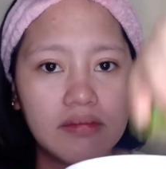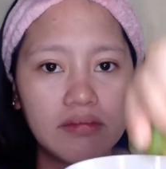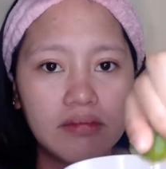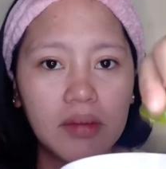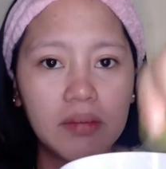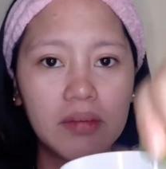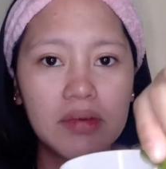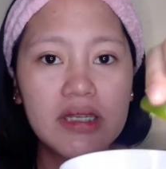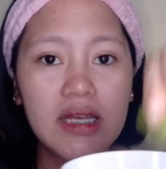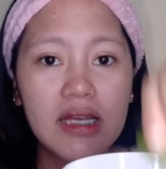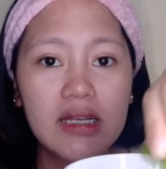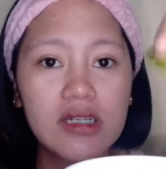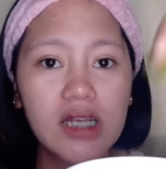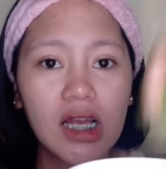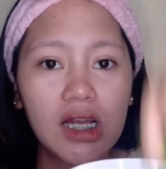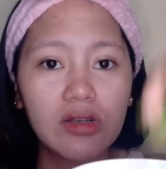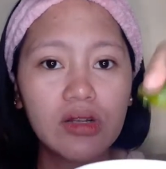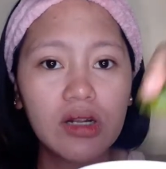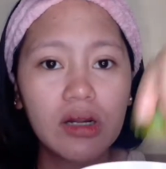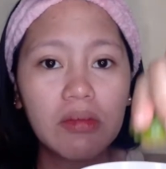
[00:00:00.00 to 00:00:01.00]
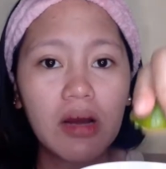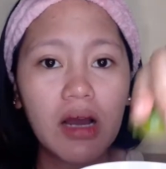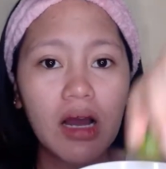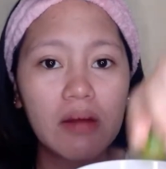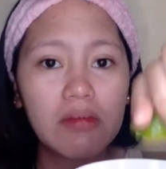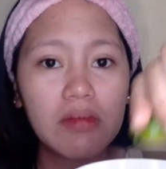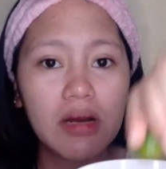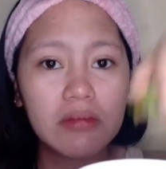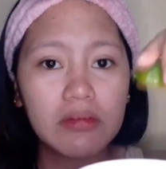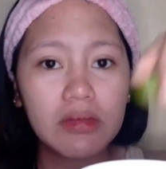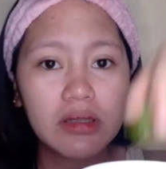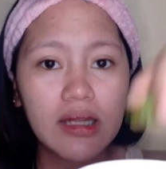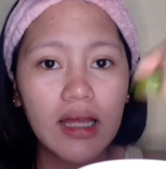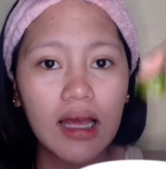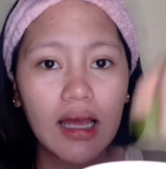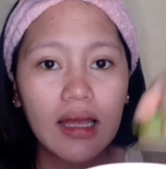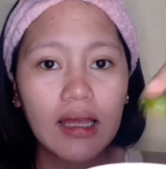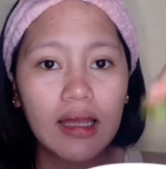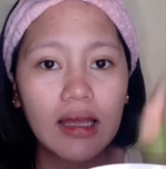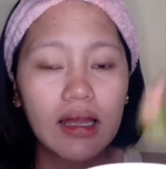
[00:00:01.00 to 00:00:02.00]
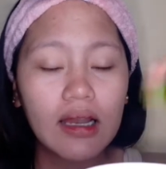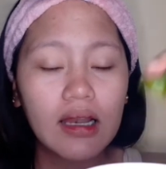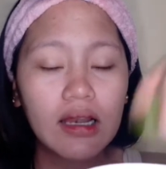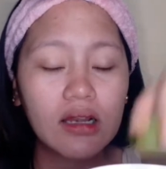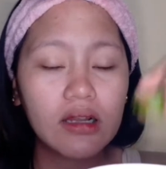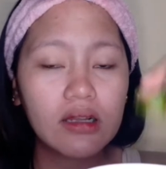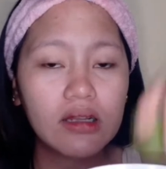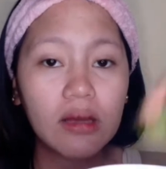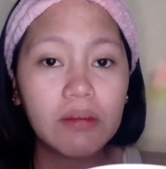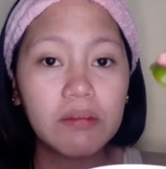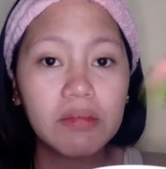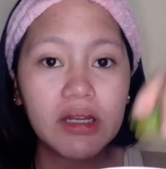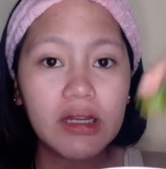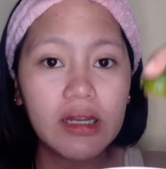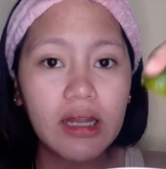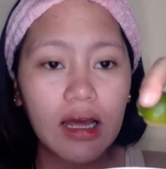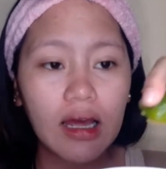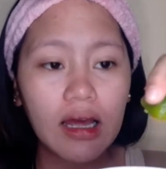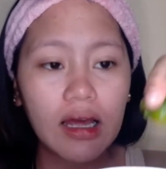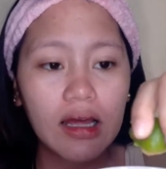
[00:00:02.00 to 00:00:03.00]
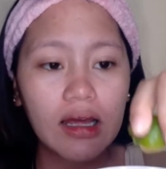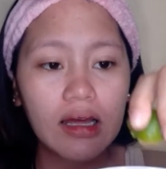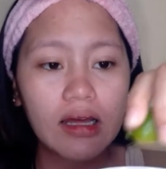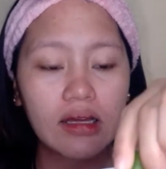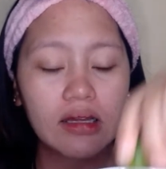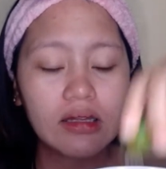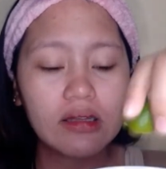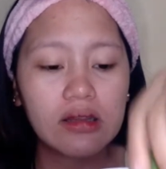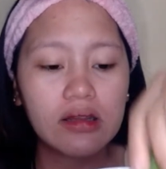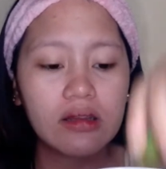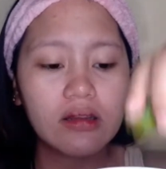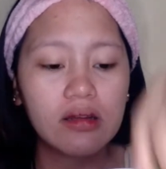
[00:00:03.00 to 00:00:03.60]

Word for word: Pagpasensyaan nyo na mga kamami dahil gabi na at